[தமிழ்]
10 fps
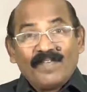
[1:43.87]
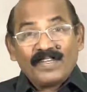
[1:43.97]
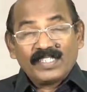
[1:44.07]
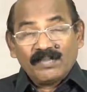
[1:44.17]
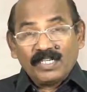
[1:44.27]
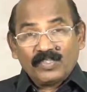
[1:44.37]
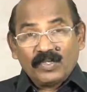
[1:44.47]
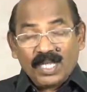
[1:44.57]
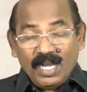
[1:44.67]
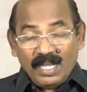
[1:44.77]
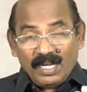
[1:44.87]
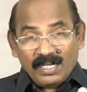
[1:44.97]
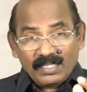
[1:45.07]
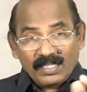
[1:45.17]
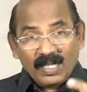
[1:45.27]
வசனம் என்ன சொல் நல்ல
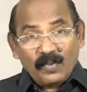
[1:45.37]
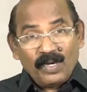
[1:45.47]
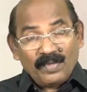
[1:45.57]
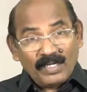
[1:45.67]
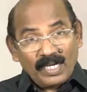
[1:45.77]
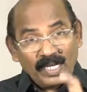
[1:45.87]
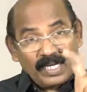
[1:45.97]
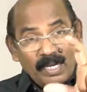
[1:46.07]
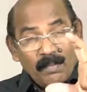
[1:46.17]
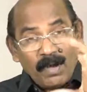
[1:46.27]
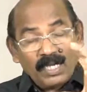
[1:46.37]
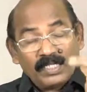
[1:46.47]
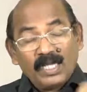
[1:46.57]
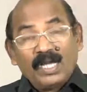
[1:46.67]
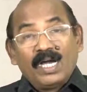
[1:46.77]
நடத்தை உள்ளவர்களை நாம்
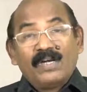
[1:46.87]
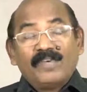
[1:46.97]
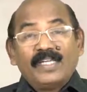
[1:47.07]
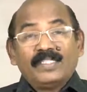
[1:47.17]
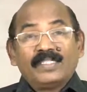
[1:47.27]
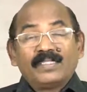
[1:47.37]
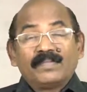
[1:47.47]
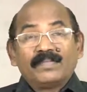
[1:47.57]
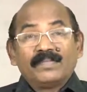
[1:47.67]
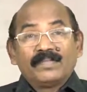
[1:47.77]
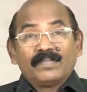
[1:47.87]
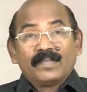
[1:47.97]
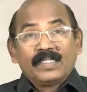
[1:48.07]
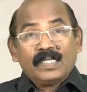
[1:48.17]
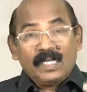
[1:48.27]
மாதிரிகளாக வாய்த்து
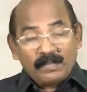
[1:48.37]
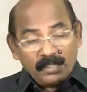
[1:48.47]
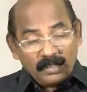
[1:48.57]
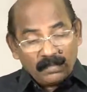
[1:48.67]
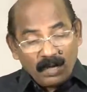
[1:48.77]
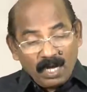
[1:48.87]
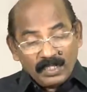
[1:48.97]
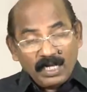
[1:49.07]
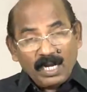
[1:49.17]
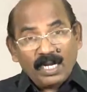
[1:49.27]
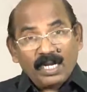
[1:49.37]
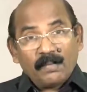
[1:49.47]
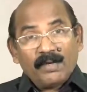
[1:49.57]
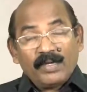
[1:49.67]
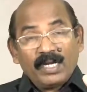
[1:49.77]
நமக்கு மாதிரிகளாக
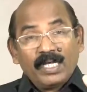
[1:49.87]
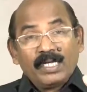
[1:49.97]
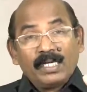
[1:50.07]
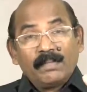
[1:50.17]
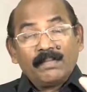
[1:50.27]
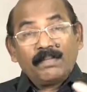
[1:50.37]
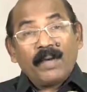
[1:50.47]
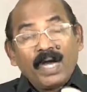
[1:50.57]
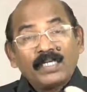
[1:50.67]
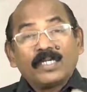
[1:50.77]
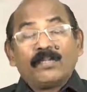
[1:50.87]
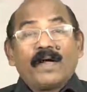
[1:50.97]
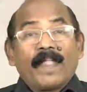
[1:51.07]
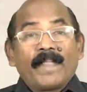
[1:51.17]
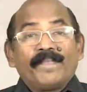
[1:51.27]
நாம் அவர்களை
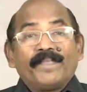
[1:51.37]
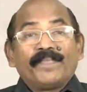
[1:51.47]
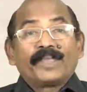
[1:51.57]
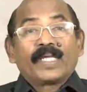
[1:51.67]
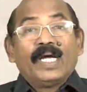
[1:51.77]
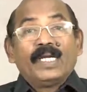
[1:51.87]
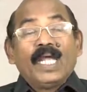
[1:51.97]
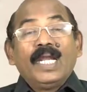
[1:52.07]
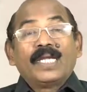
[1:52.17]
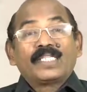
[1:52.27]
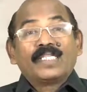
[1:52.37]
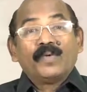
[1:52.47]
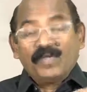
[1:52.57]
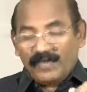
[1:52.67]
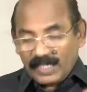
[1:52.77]
பார்க்கணுமா நல்ல நடத்தை
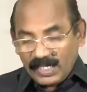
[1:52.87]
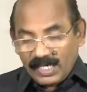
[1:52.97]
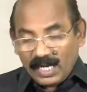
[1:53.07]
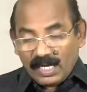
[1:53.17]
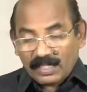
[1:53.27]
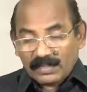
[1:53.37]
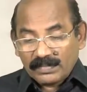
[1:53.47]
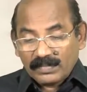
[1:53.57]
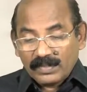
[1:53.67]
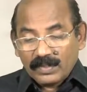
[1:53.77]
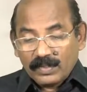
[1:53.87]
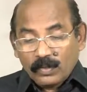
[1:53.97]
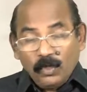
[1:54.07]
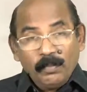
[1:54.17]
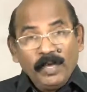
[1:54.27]
உள்ளவர்கள் யார்
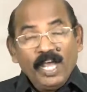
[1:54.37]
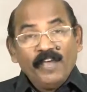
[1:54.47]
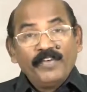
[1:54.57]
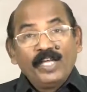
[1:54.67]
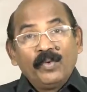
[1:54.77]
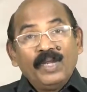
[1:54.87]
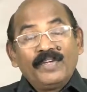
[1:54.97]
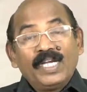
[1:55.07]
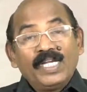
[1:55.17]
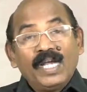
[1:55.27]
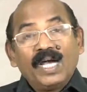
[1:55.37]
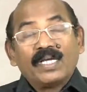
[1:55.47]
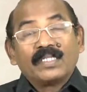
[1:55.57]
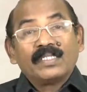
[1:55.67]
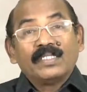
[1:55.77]
குட் பிஹேவியர் உள்ளவர்கள் யார்